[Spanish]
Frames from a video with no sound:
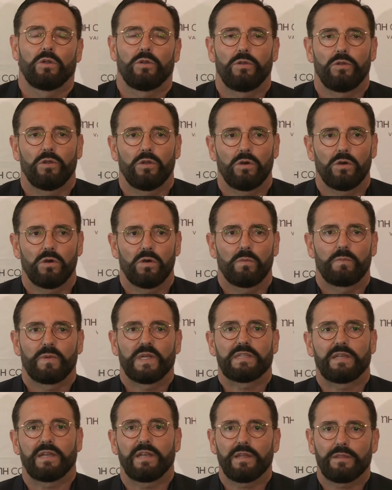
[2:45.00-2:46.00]
no
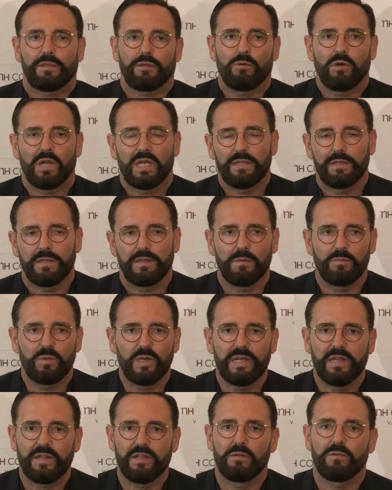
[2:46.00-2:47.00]
pertenezco a la
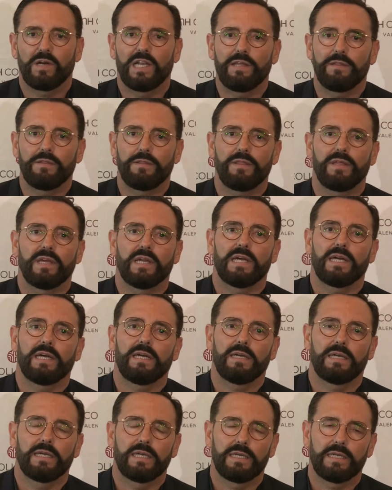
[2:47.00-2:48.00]
disciplina del
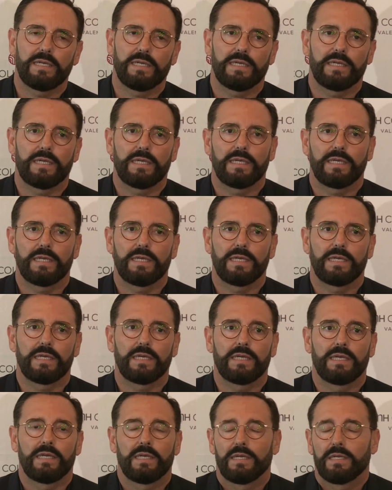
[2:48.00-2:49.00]
Valencia.
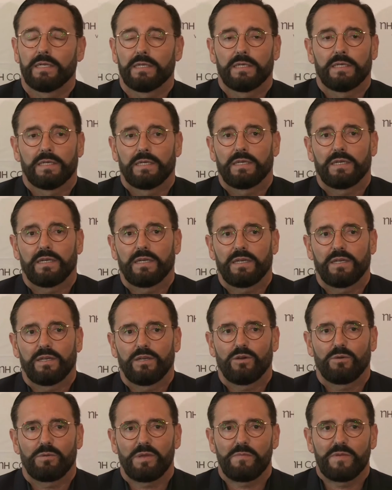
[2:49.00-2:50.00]
Eh,
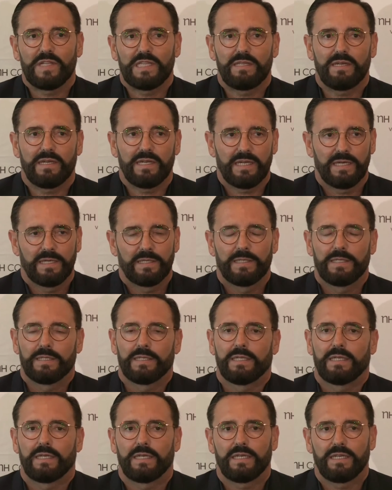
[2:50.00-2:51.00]
eh, obviamente
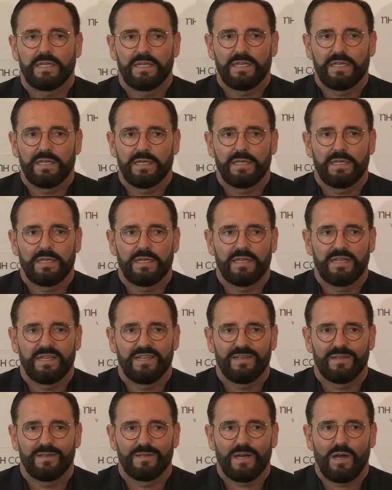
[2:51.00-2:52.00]

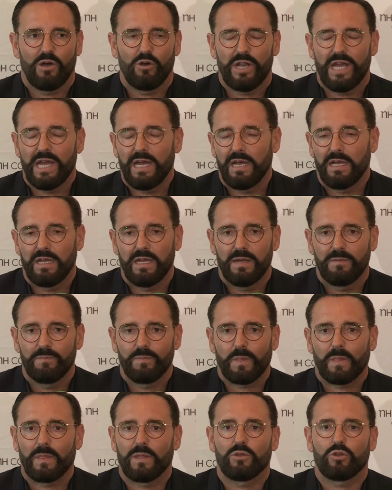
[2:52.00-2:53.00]
eh, ahora
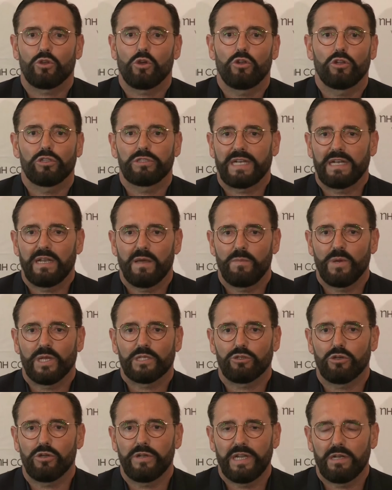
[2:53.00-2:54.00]
son otras las
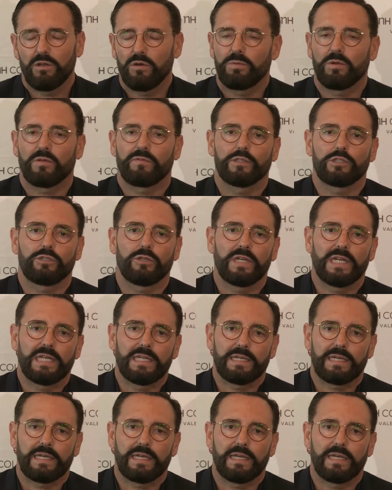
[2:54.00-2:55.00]
personas, los
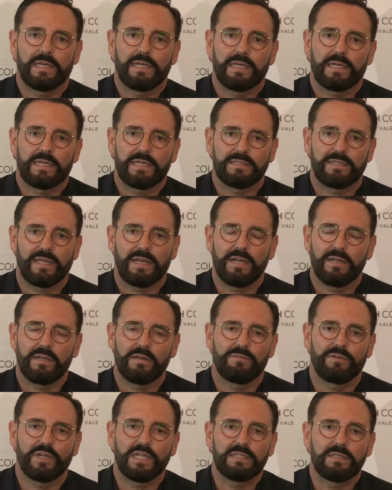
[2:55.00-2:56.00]
profesionales que, estarán
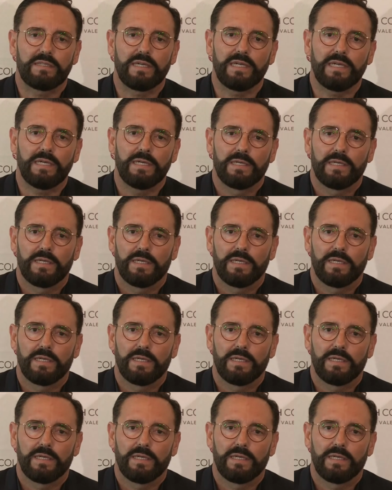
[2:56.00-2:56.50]
al frente